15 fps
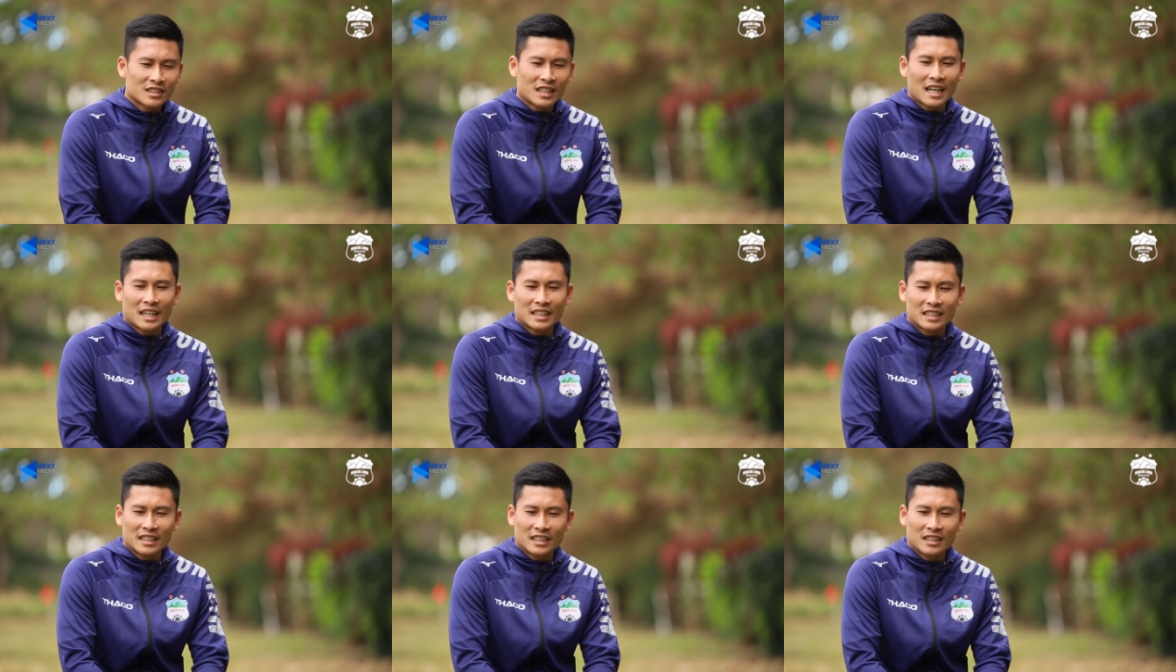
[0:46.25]
thực
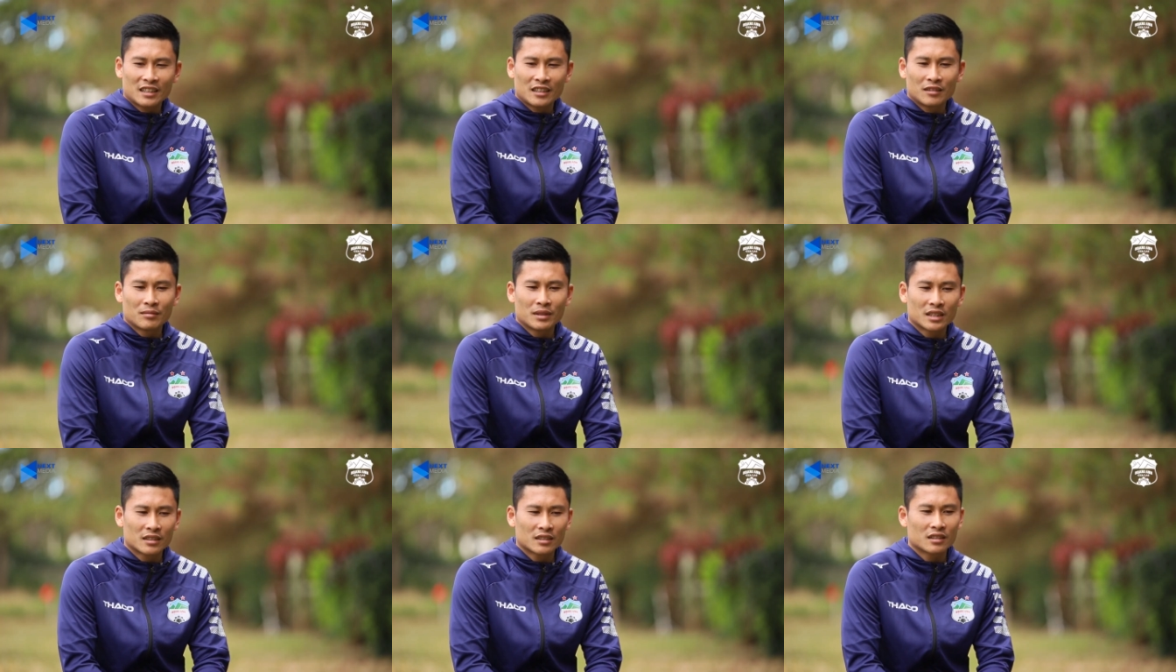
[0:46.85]
ra
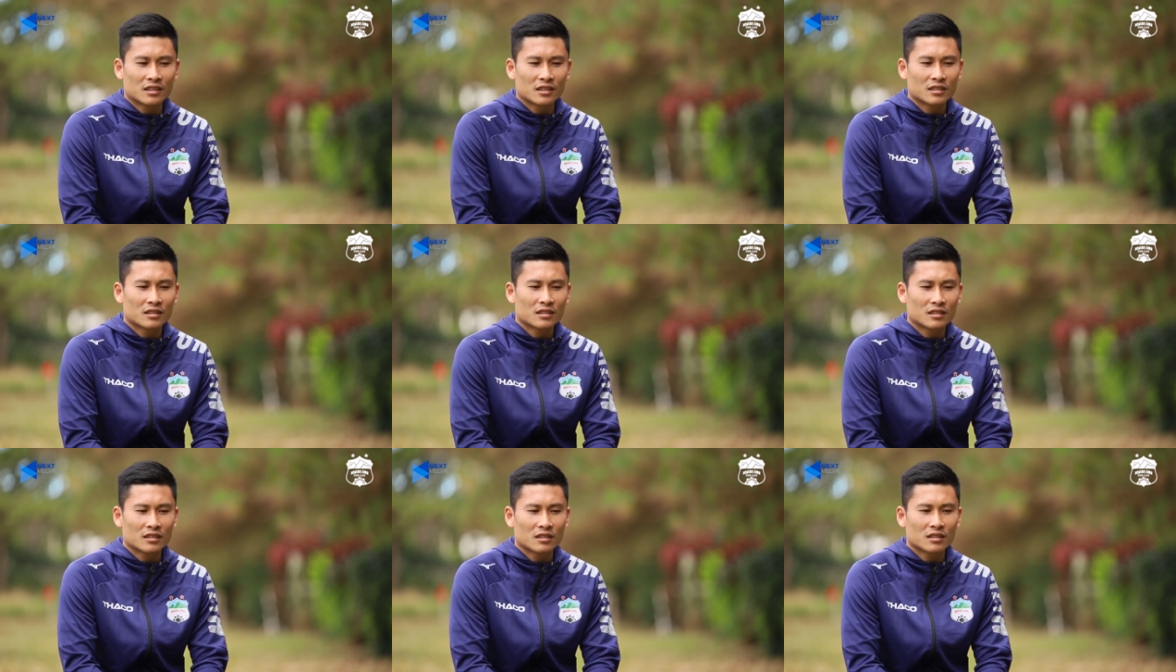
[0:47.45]
thì
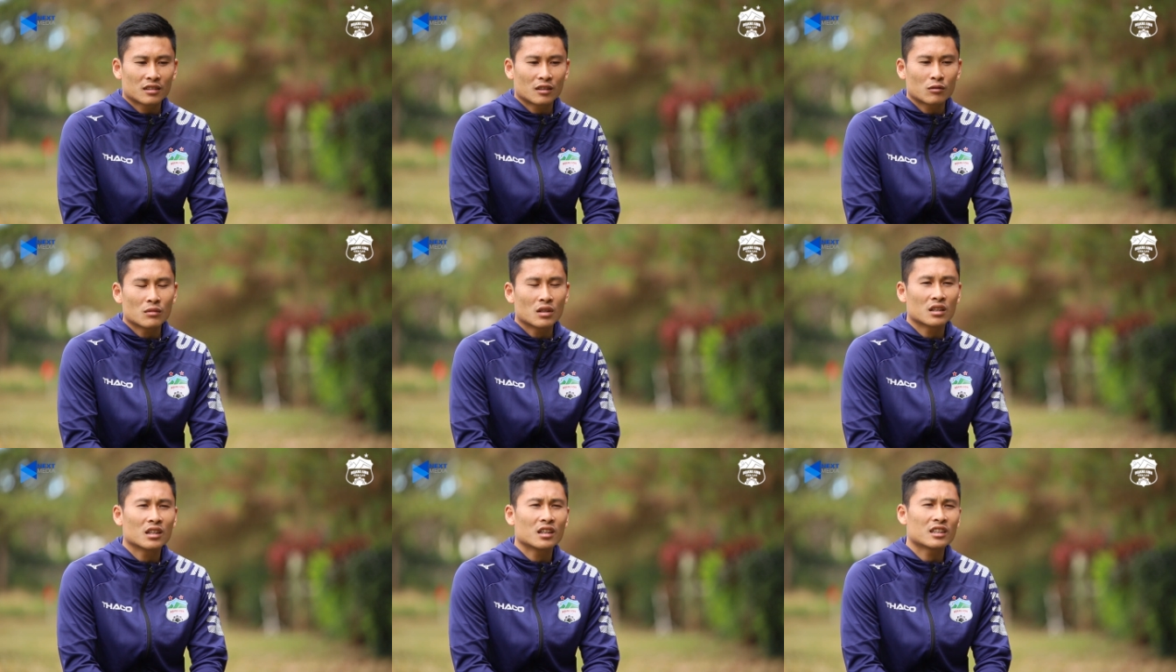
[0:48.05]
mình
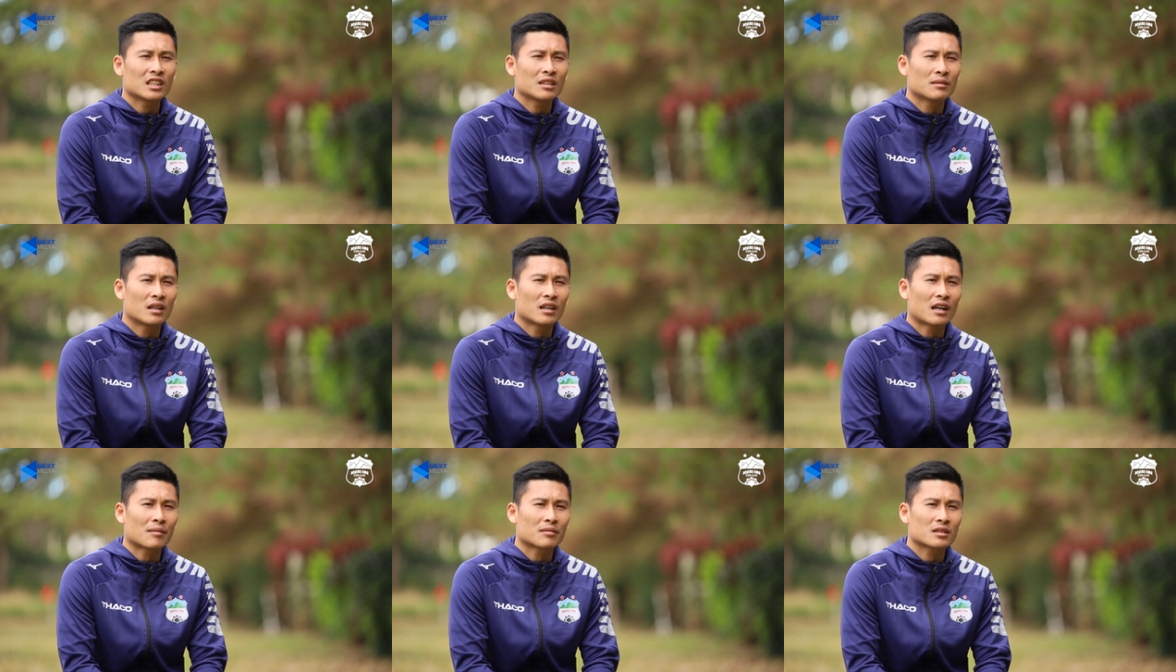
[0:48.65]
không bỡ ngỡ khi
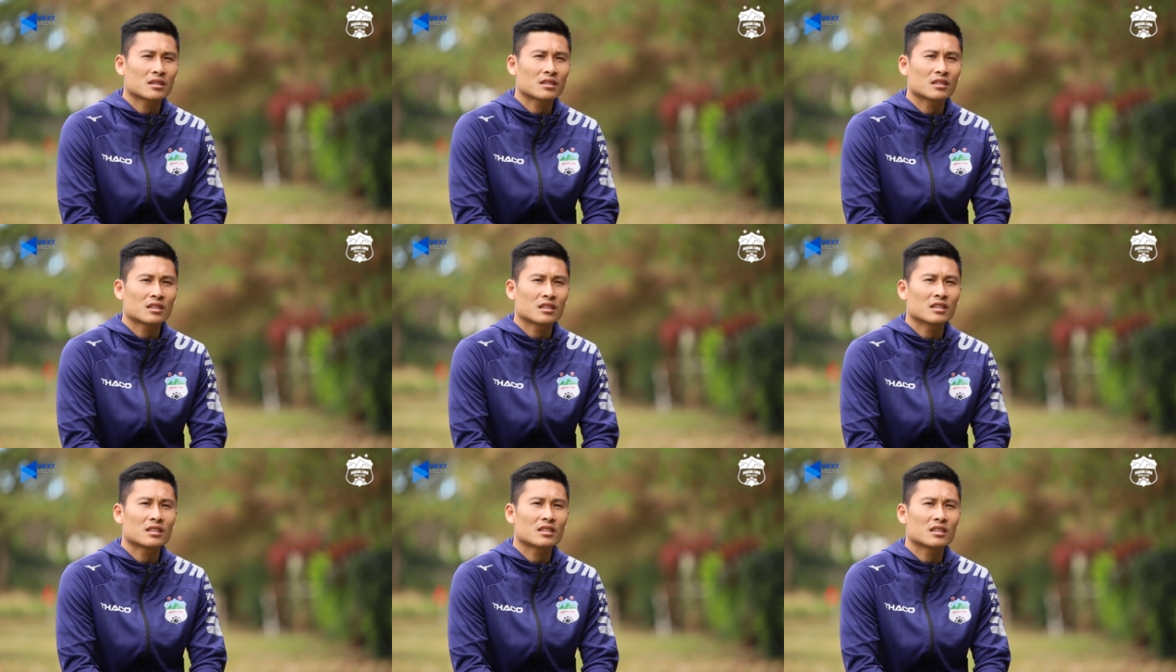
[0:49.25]
mà gặp
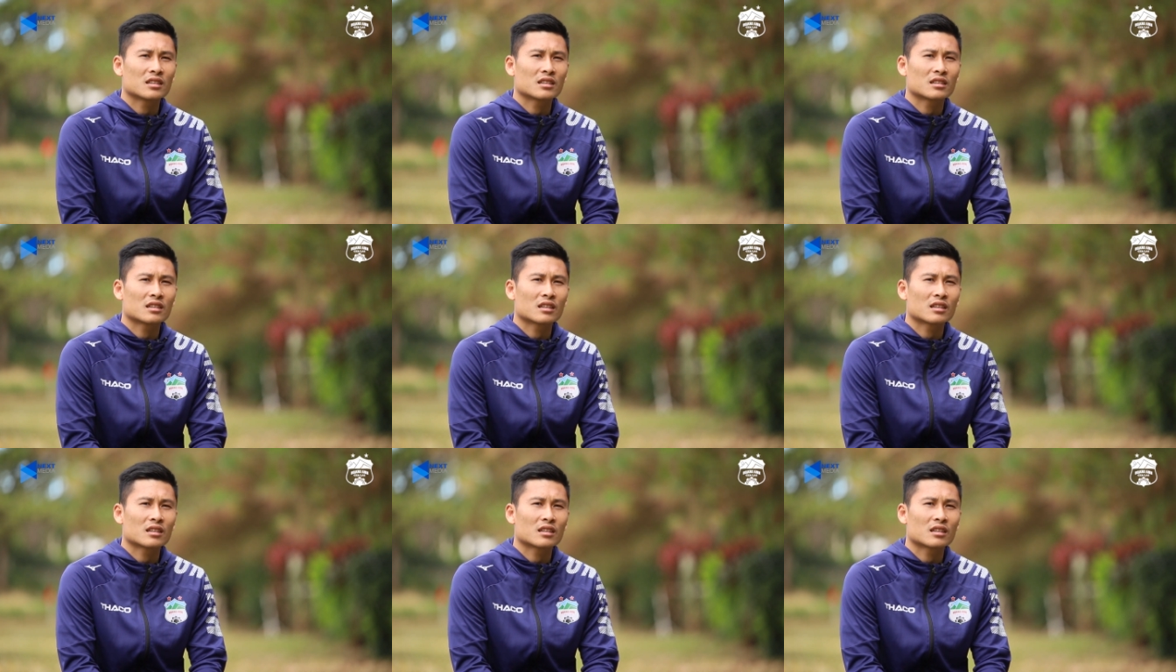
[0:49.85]
những ờ,